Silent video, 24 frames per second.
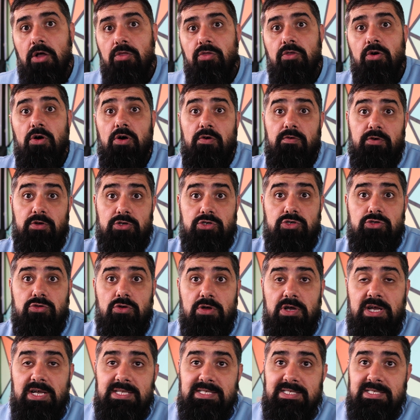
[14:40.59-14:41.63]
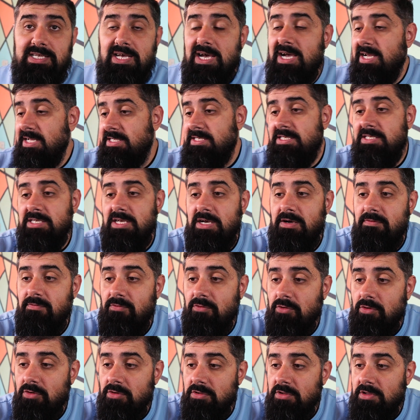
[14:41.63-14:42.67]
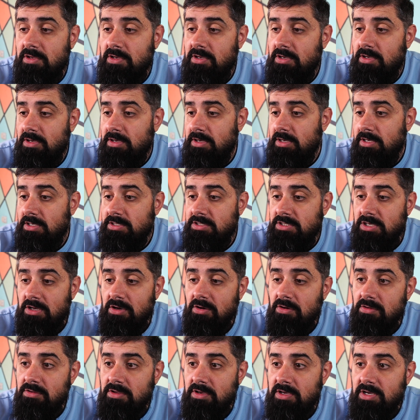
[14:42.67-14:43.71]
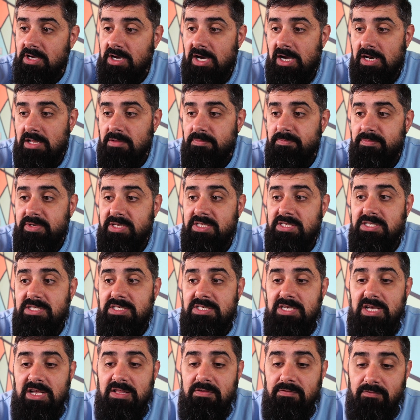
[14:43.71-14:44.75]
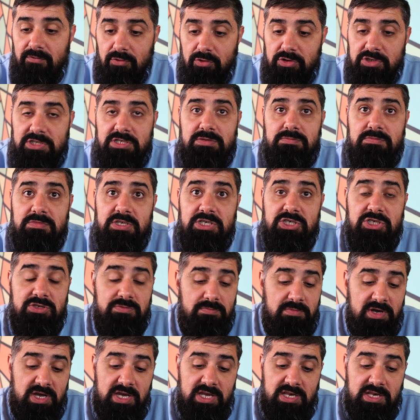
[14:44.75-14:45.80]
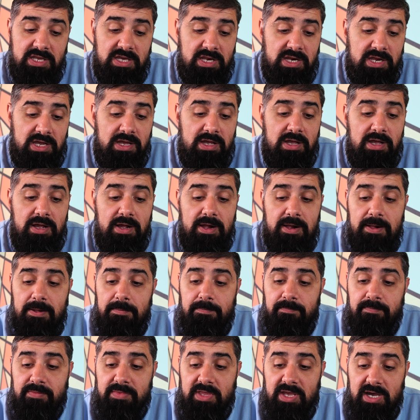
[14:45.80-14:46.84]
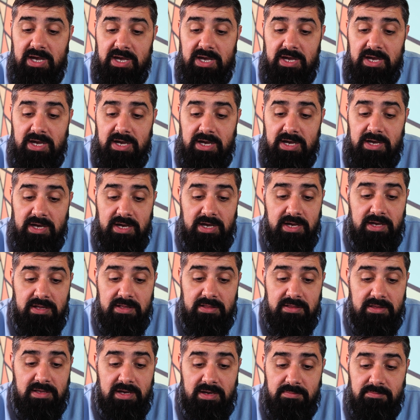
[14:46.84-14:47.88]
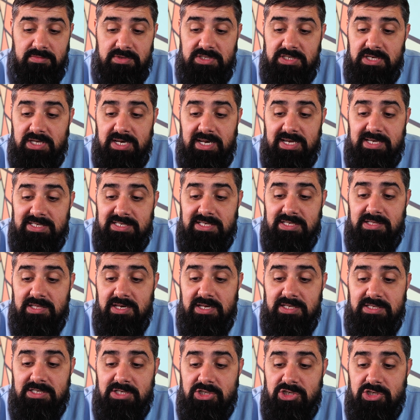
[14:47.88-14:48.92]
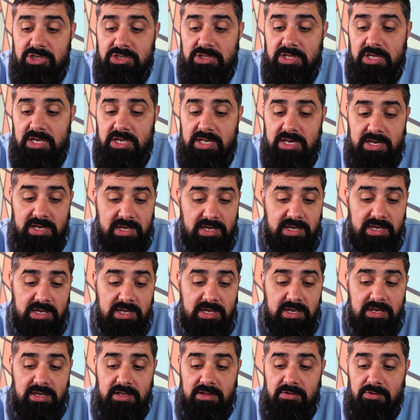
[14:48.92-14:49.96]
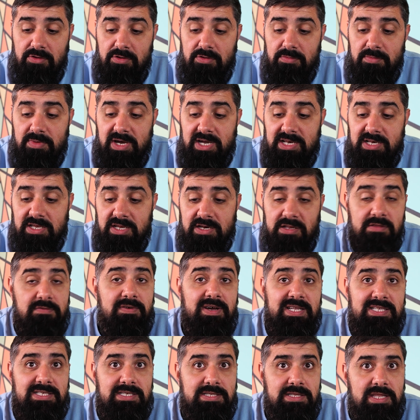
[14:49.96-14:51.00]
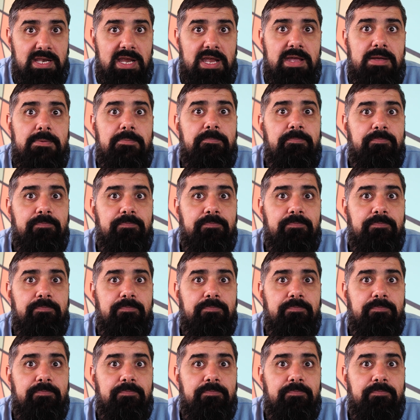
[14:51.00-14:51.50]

Но вот что касается вот э, зеленых карт, 58 на G-Miner, на там T-Rex 34 и Low Miner 23,